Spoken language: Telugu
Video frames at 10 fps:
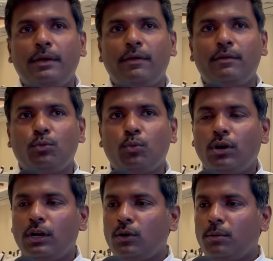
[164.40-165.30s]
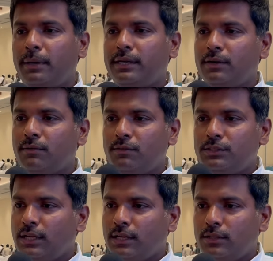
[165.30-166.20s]
మేమేదో ఊహల్లో పెట్టేటువంటి
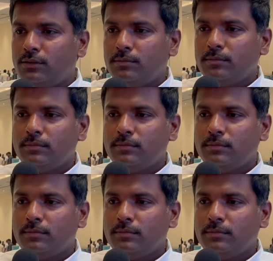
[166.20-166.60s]
విషయాలు కాదు